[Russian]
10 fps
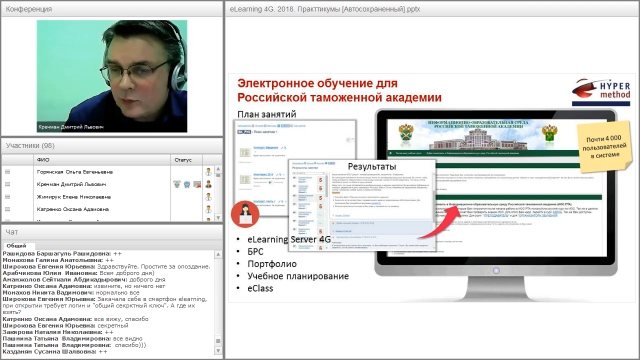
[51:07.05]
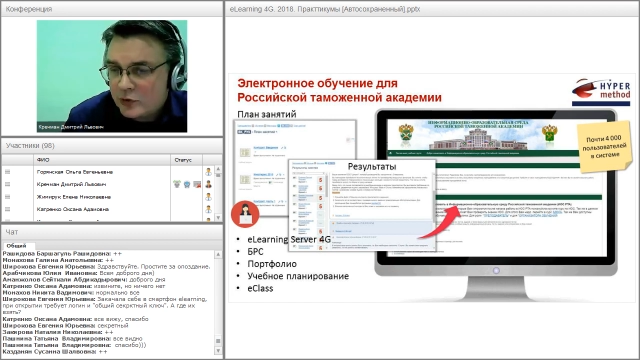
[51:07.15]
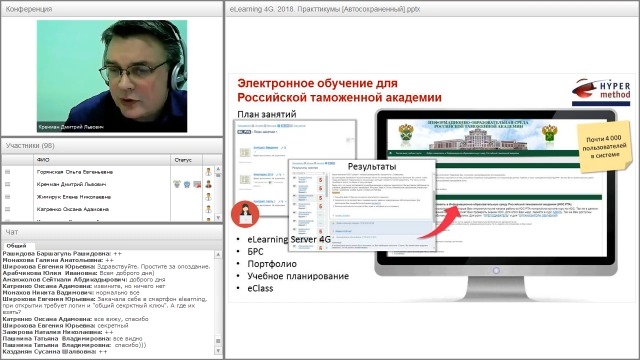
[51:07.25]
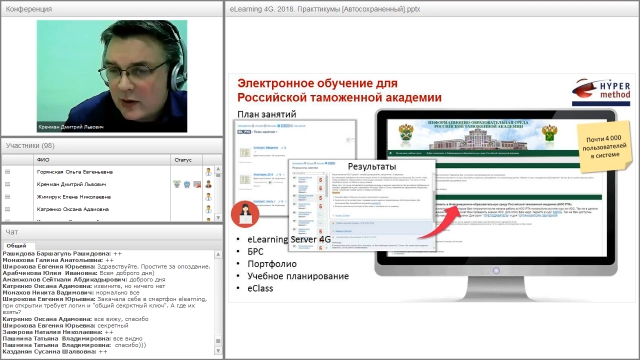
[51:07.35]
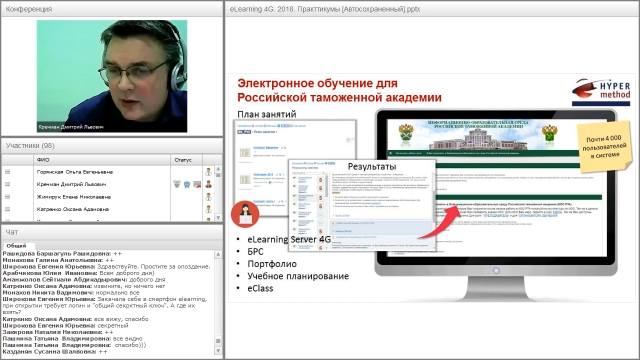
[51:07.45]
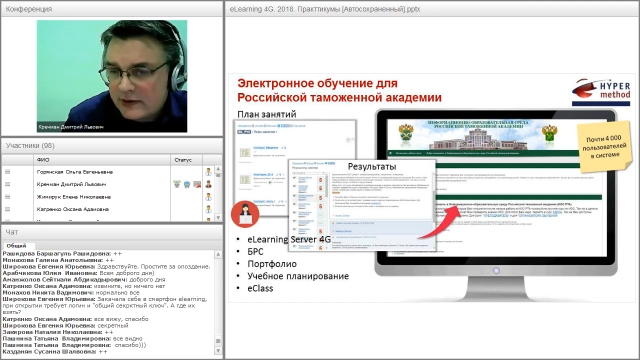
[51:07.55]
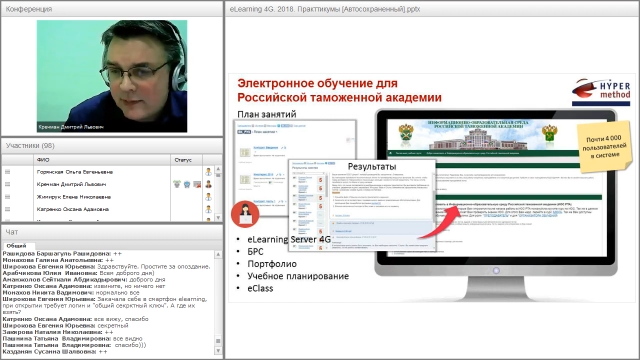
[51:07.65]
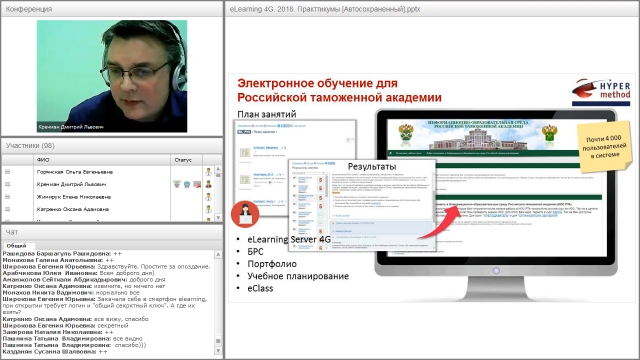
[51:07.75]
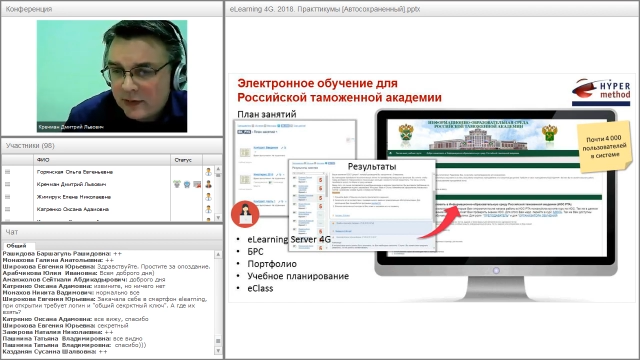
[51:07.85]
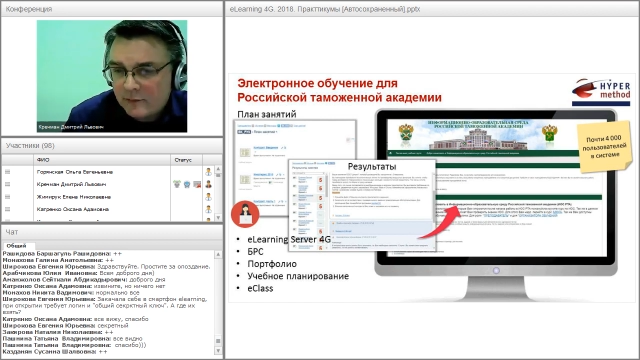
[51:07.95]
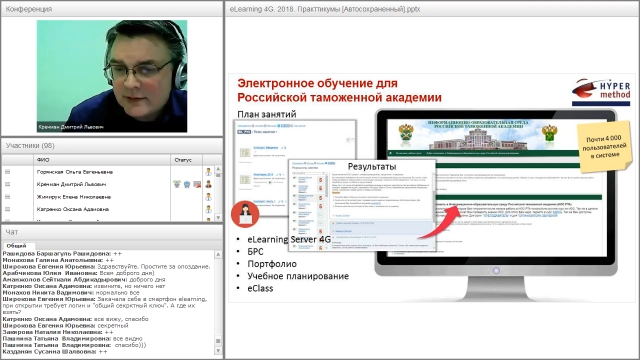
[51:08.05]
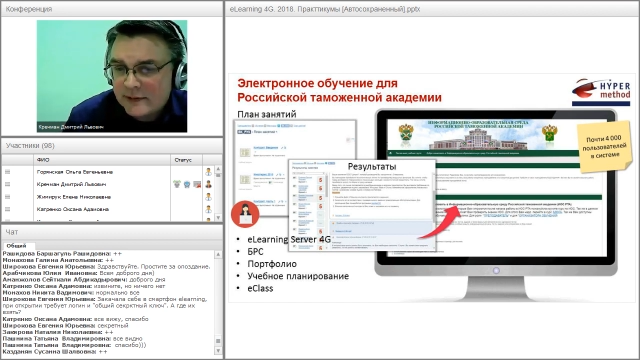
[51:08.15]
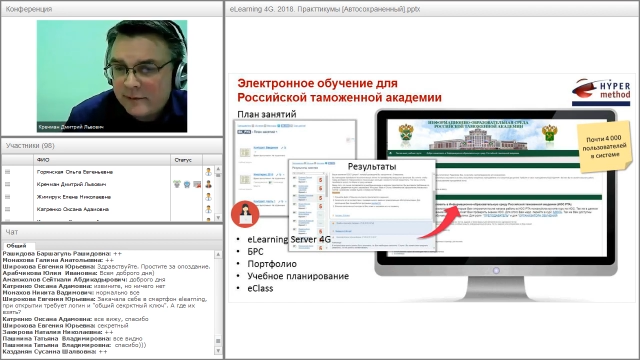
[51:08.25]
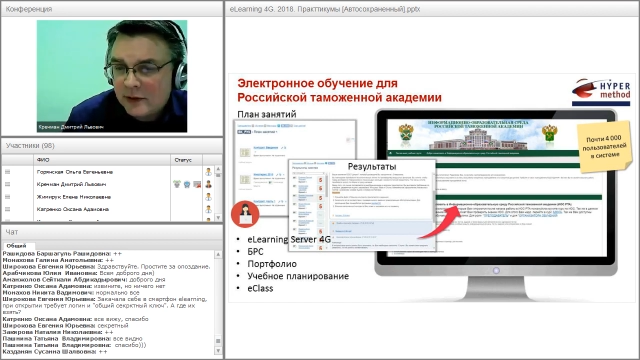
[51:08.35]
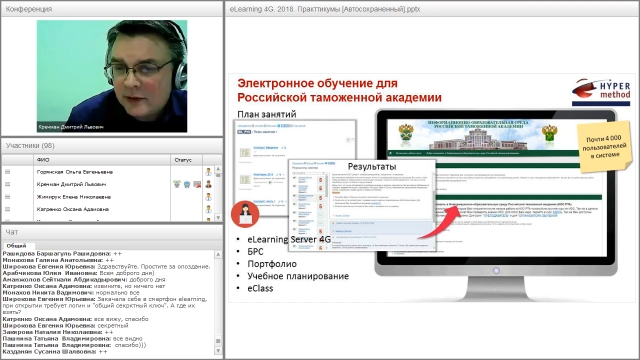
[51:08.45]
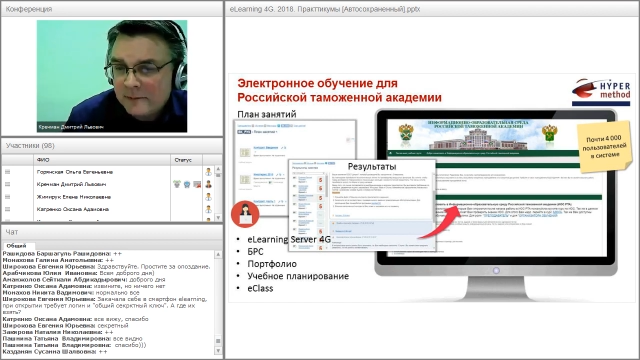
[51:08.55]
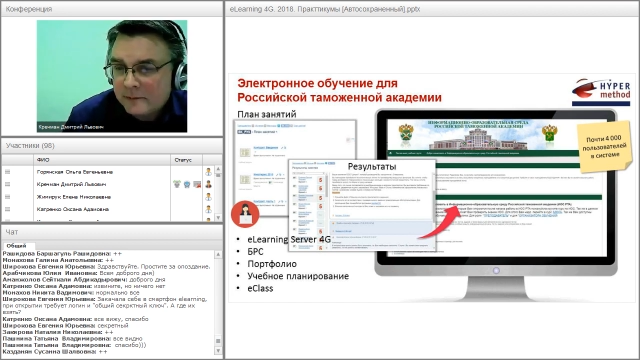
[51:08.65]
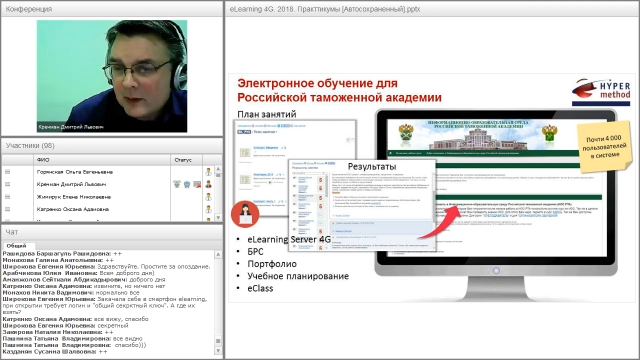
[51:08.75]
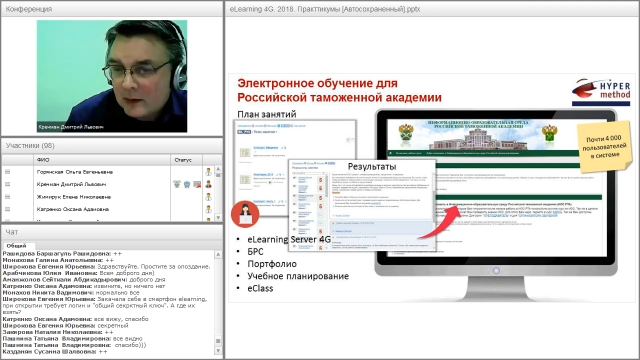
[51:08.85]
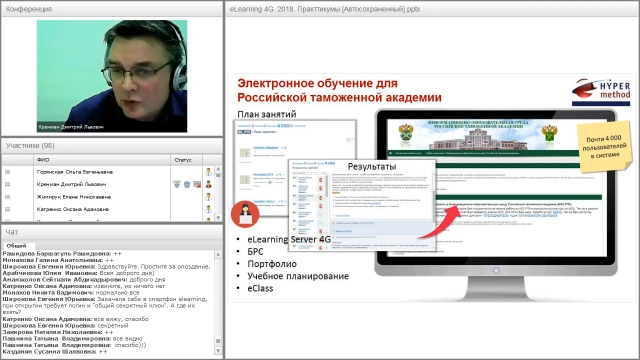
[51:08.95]
таможенная академия да, в Москве.
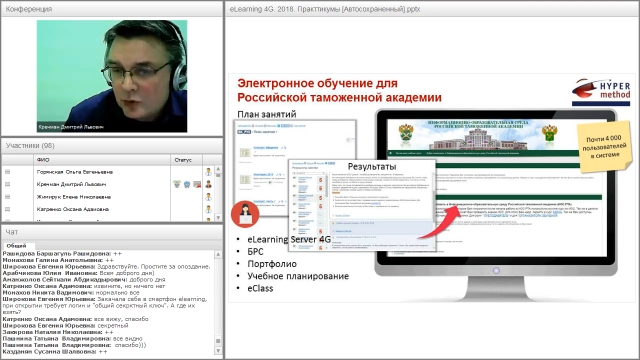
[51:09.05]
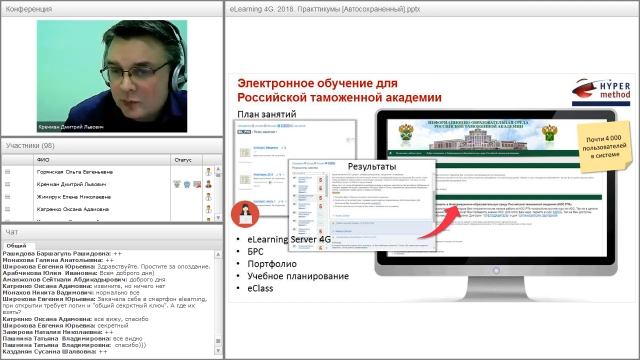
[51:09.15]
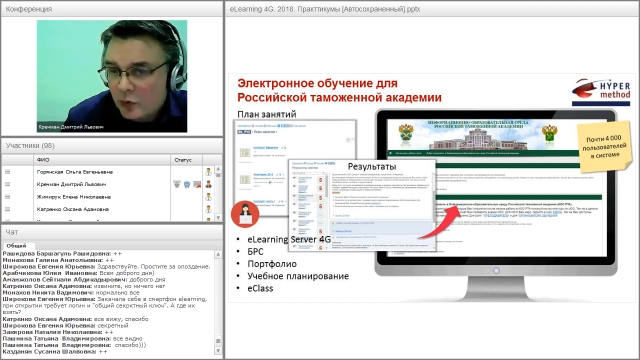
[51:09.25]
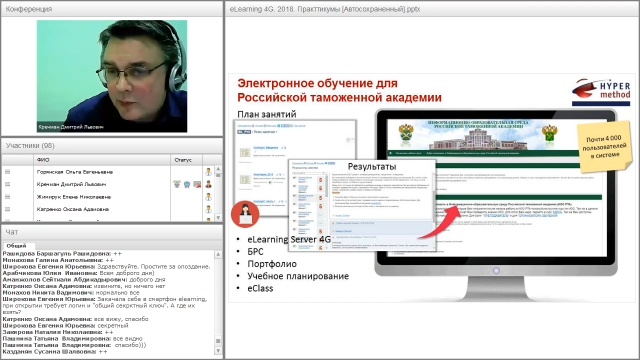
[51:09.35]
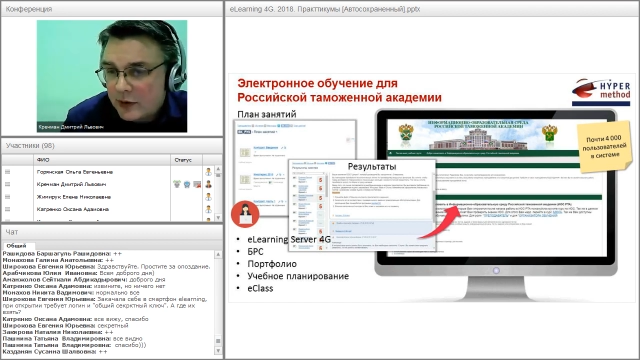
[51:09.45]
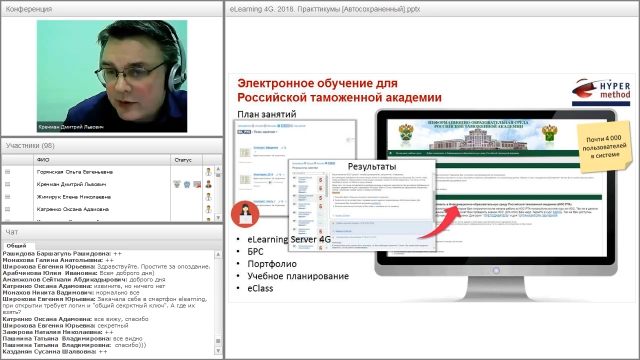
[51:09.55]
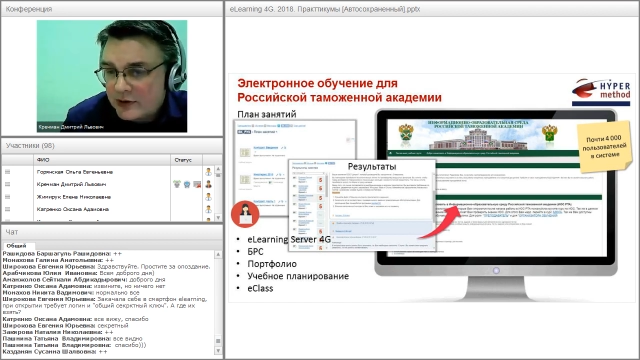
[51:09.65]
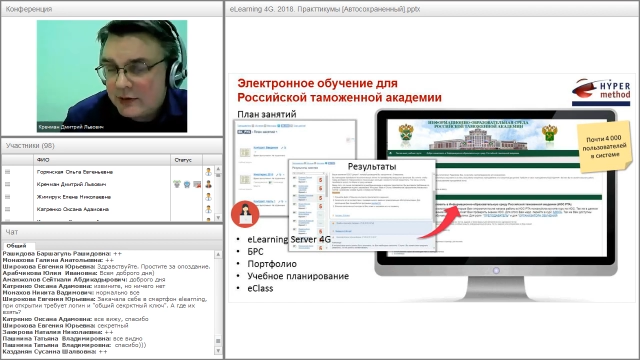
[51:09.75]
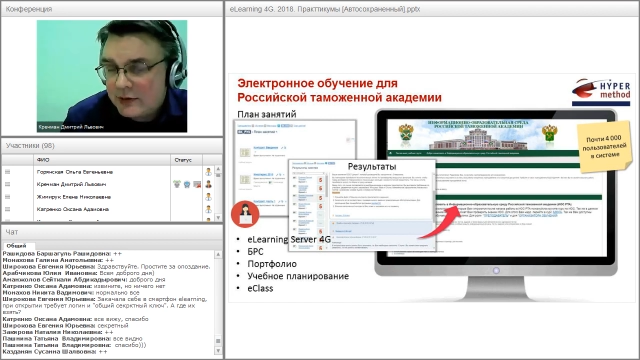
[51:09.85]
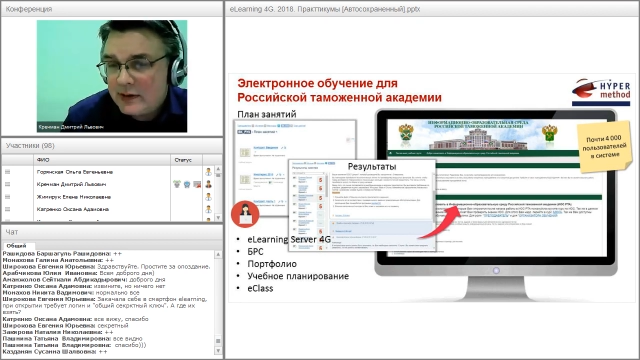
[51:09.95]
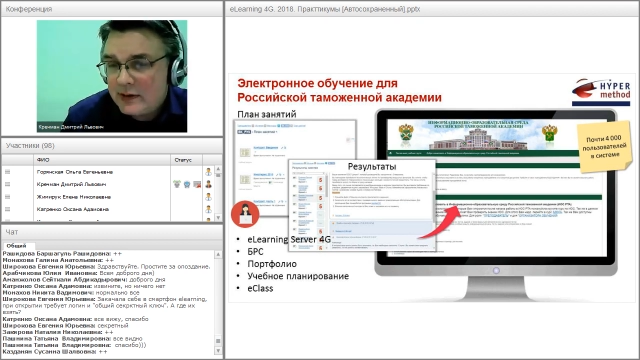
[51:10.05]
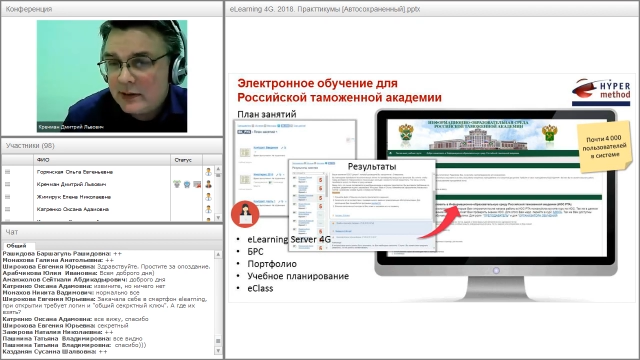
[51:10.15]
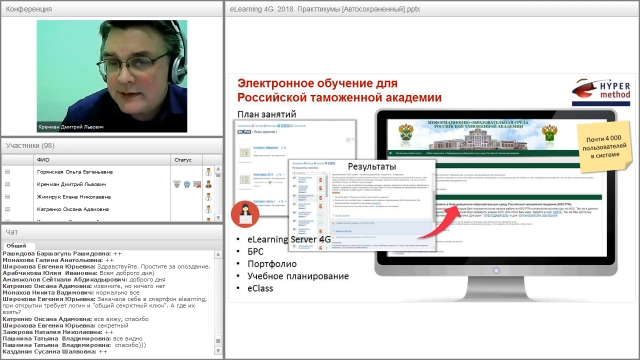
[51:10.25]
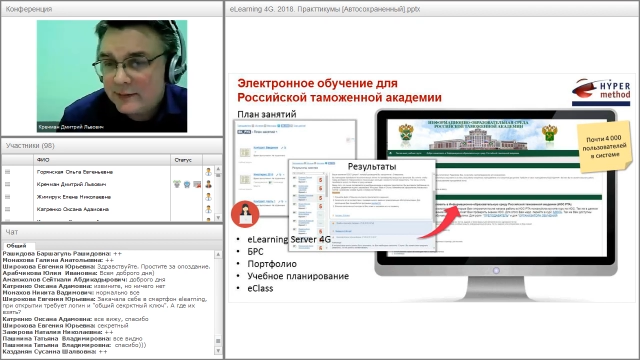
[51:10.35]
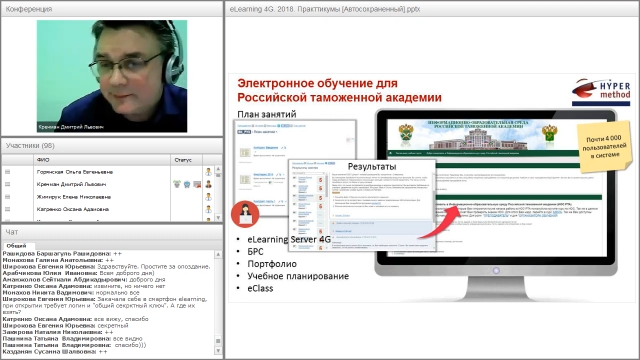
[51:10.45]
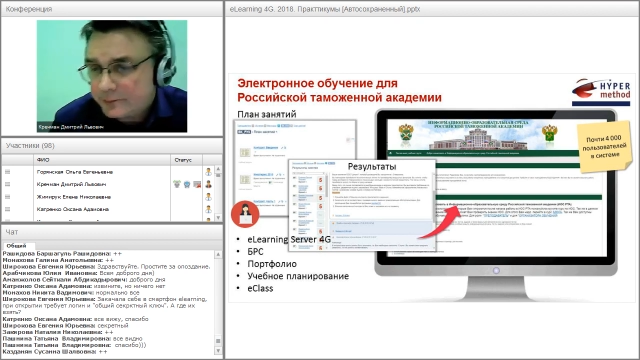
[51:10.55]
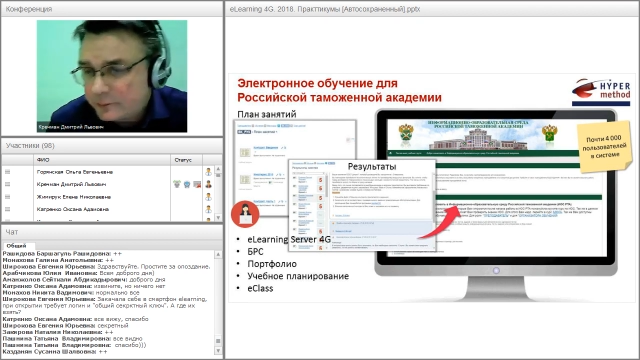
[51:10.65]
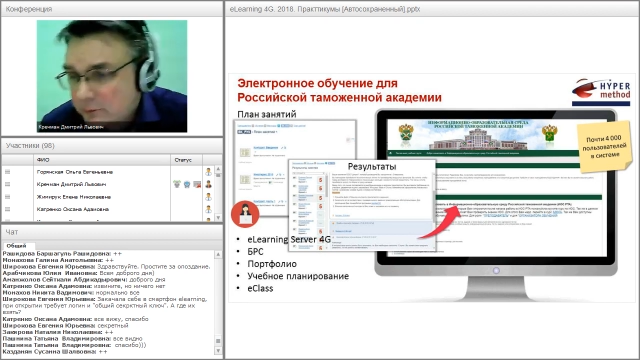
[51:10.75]
Тоже много практической деятельности.